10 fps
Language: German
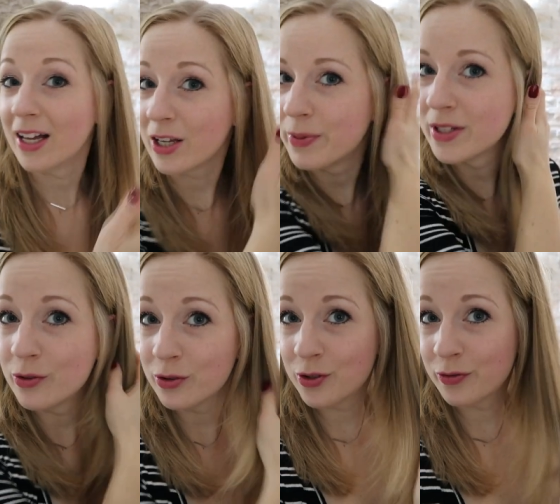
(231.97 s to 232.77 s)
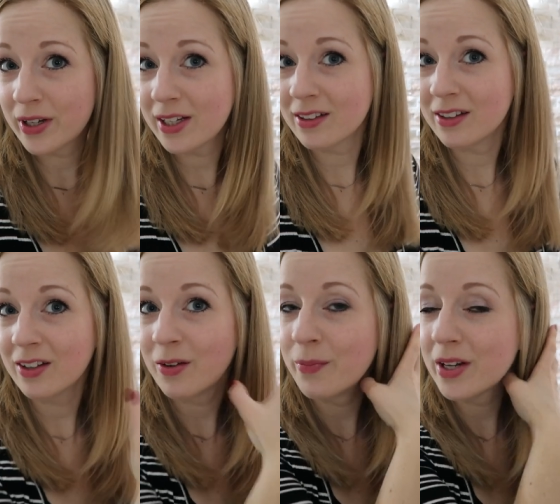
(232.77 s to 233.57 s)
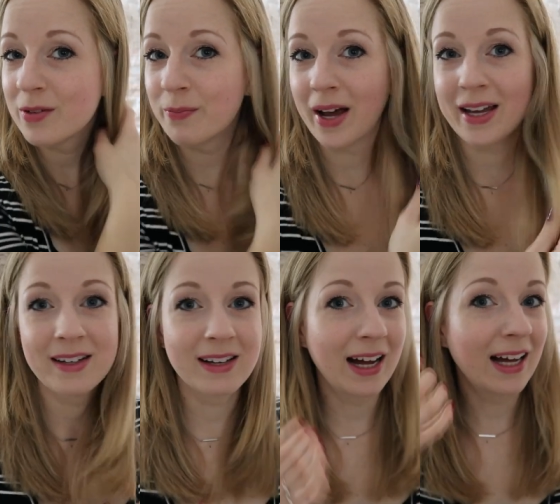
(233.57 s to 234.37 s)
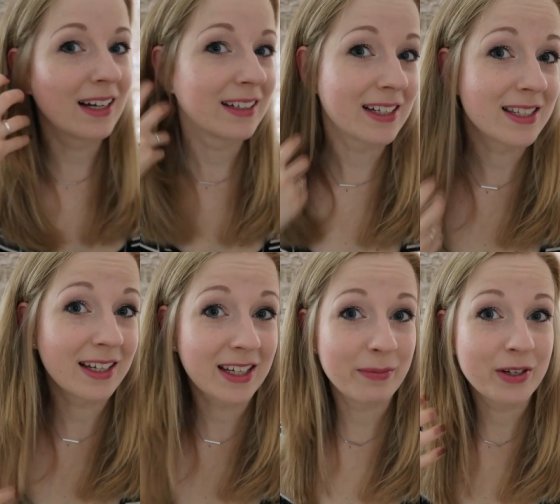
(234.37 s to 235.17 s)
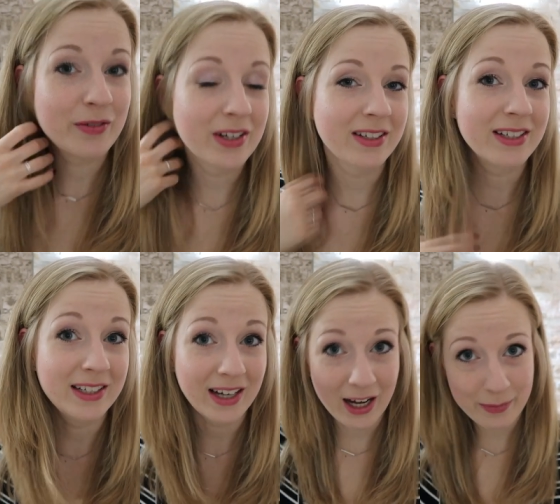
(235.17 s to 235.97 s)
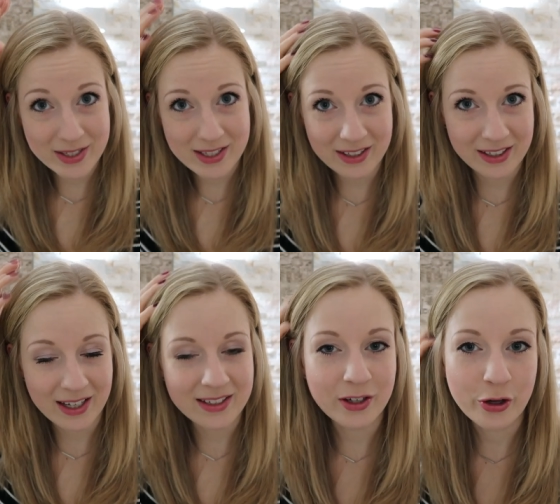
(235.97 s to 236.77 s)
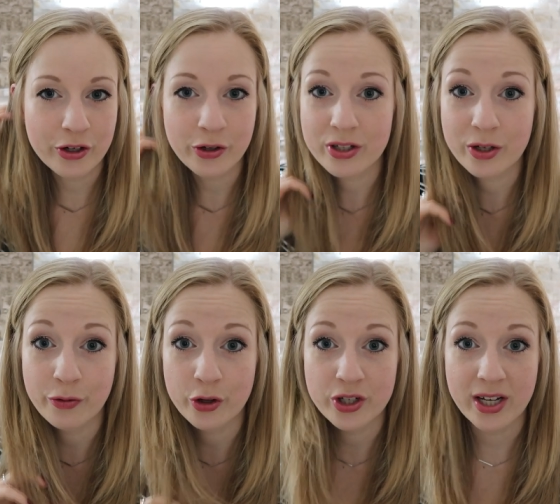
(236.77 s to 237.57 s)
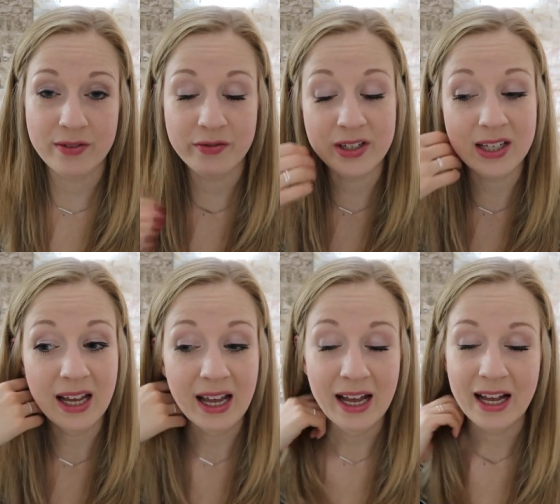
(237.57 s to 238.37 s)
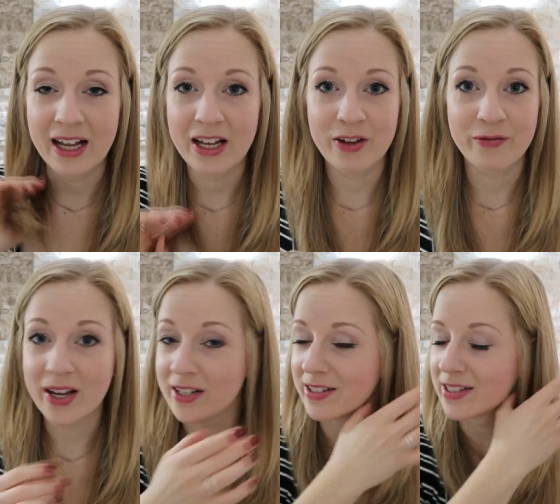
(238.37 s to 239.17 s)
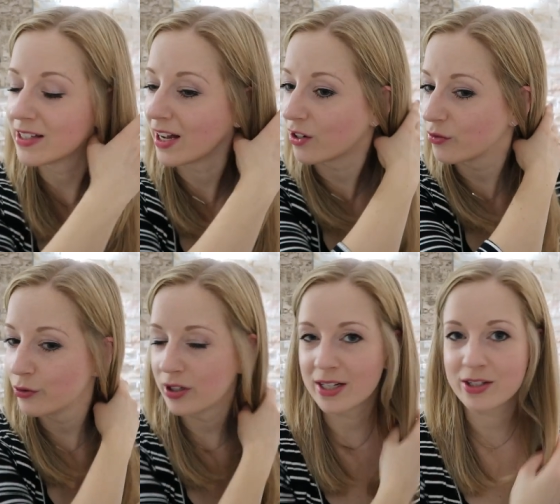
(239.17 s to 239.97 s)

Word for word: Ich bin so zufrieden mit meinen Haaren. Jetzt, nachdem ich wieder die Haarmaske drin hatte, ihr könnt euch nicht vorstellen, wie äh, weich die sich anfühlen.